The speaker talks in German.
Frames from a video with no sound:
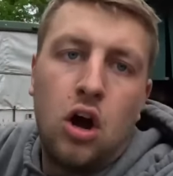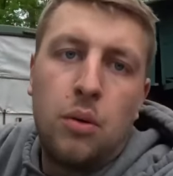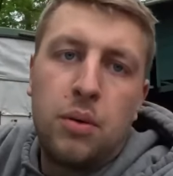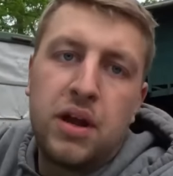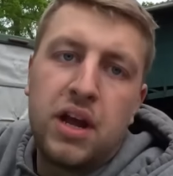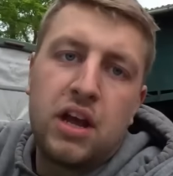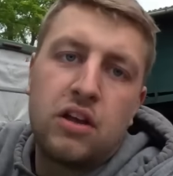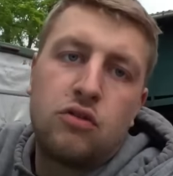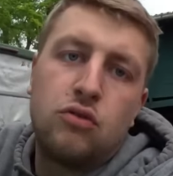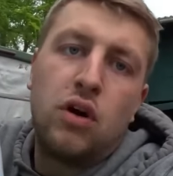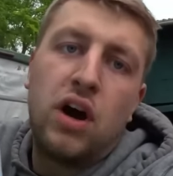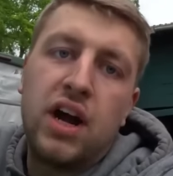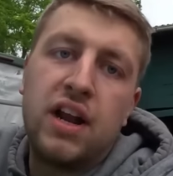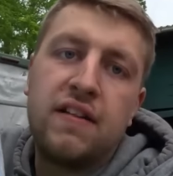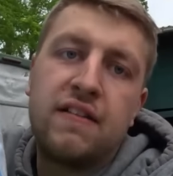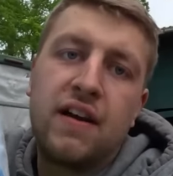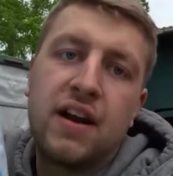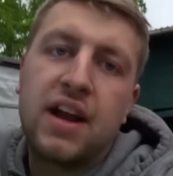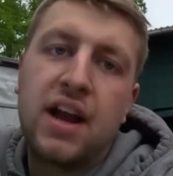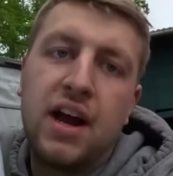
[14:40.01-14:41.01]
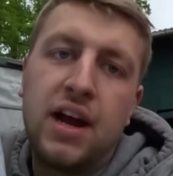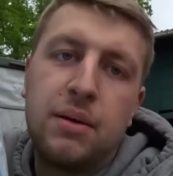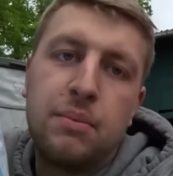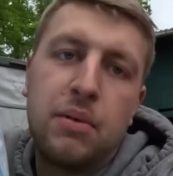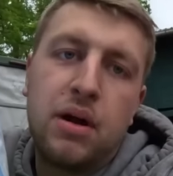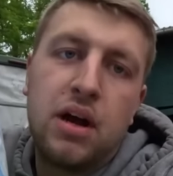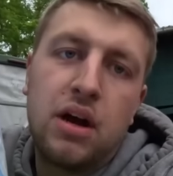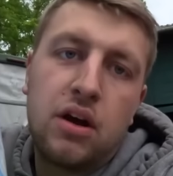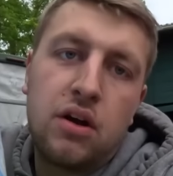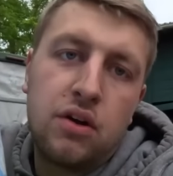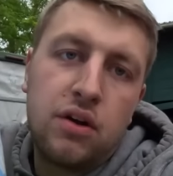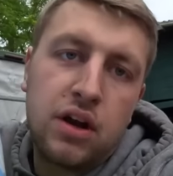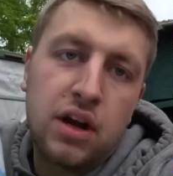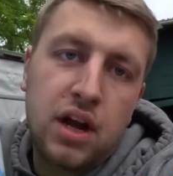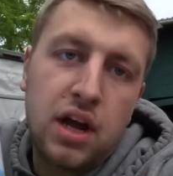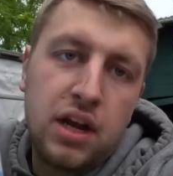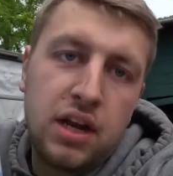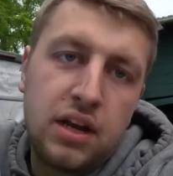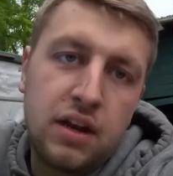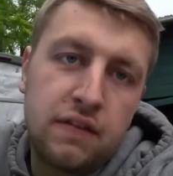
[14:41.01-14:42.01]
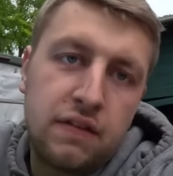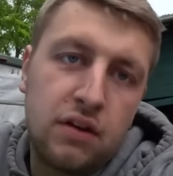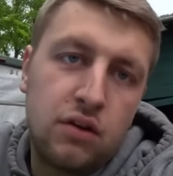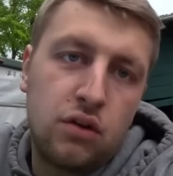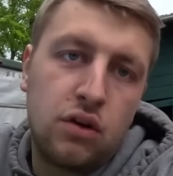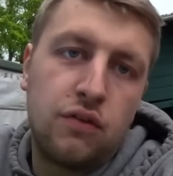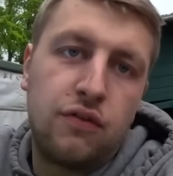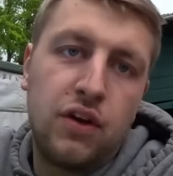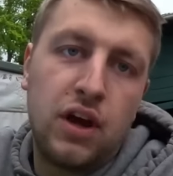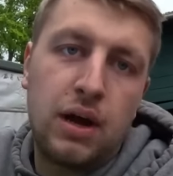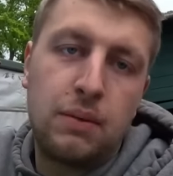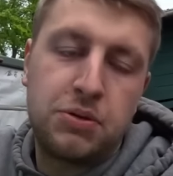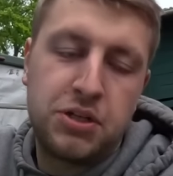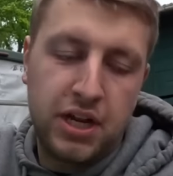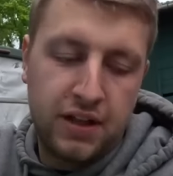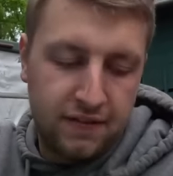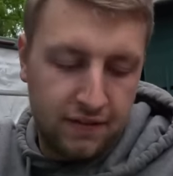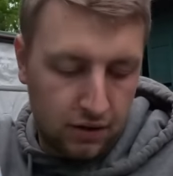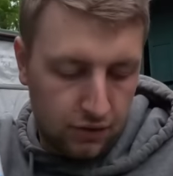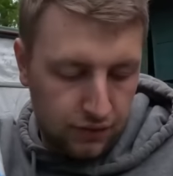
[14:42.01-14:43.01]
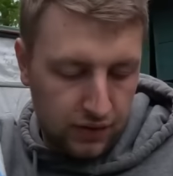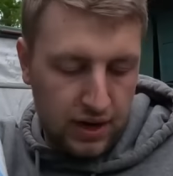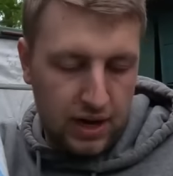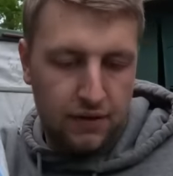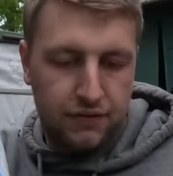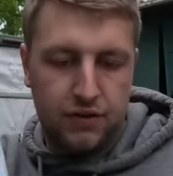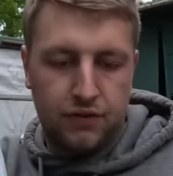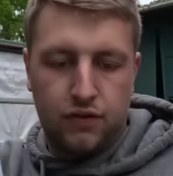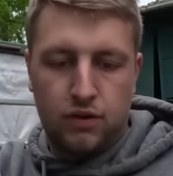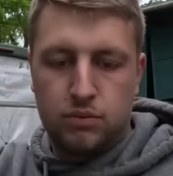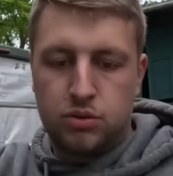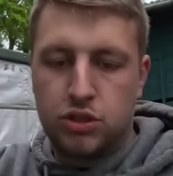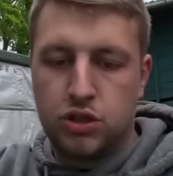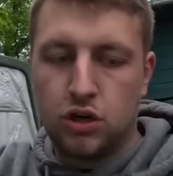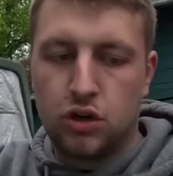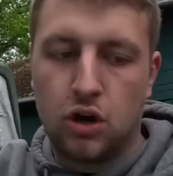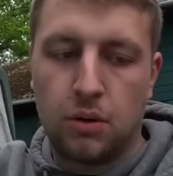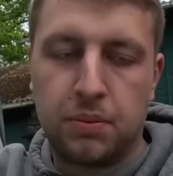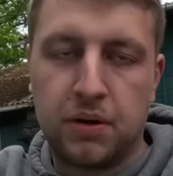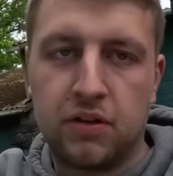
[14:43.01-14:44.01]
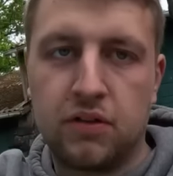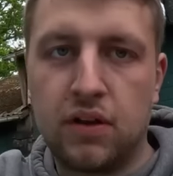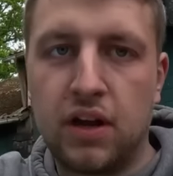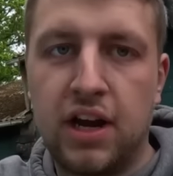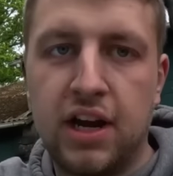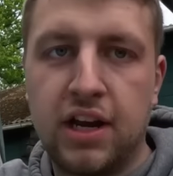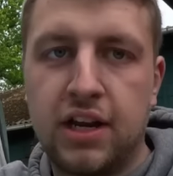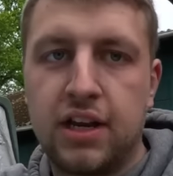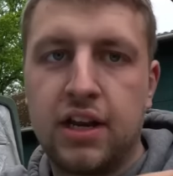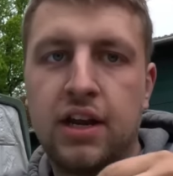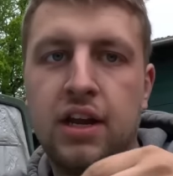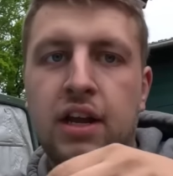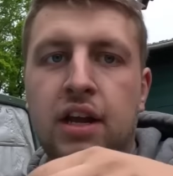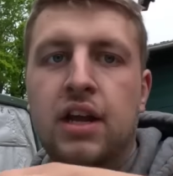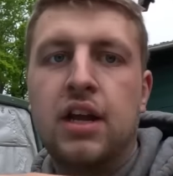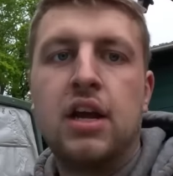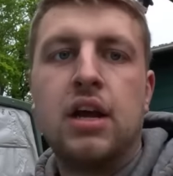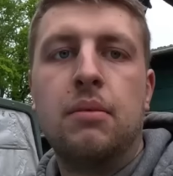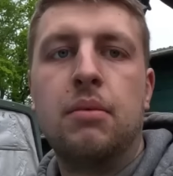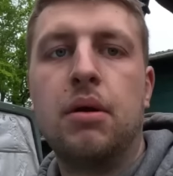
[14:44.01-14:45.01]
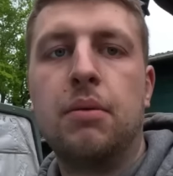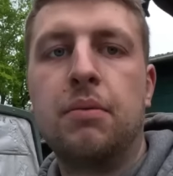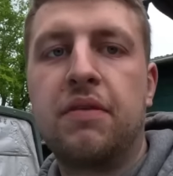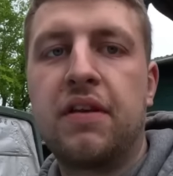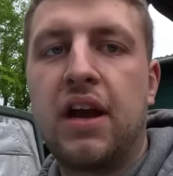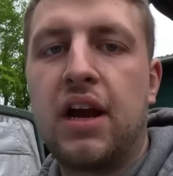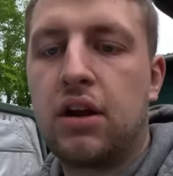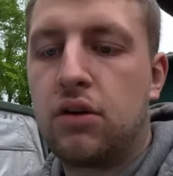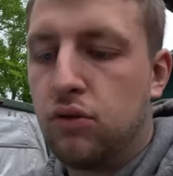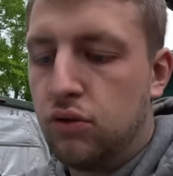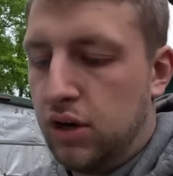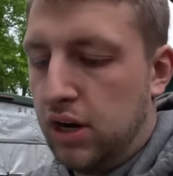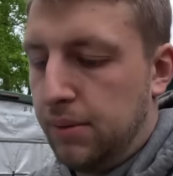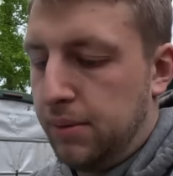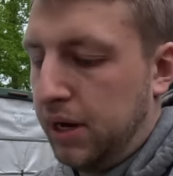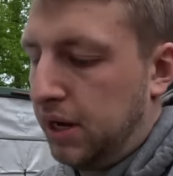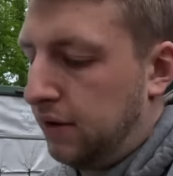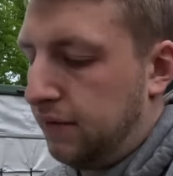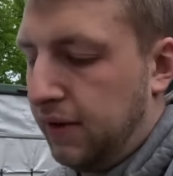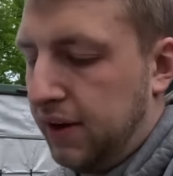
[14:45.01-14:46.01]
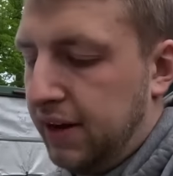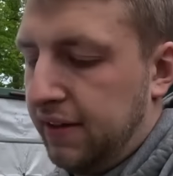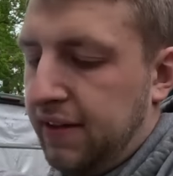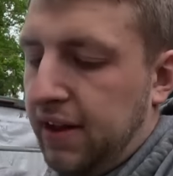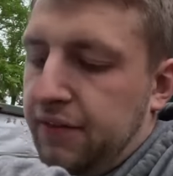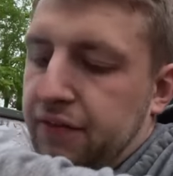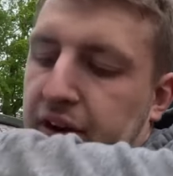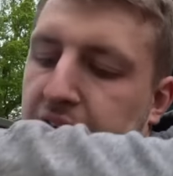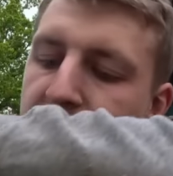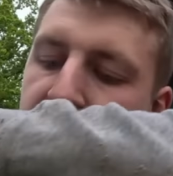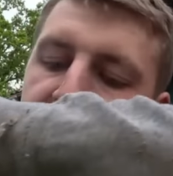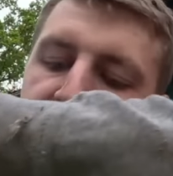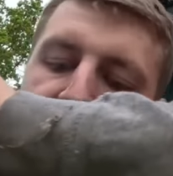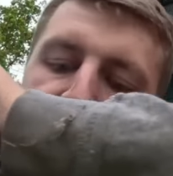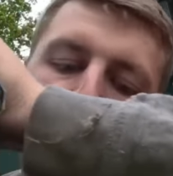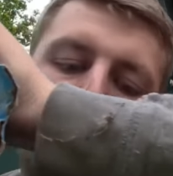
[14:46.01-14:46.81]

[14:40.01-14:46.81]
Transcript: ob ich erst nur einen Sack reinmache und dann kann ich das ja ungefähr abschätzen auf der Hälfte vom Stück, ob das reicht mit dem Sack. Gut, aber ich werde jetzt einfach alles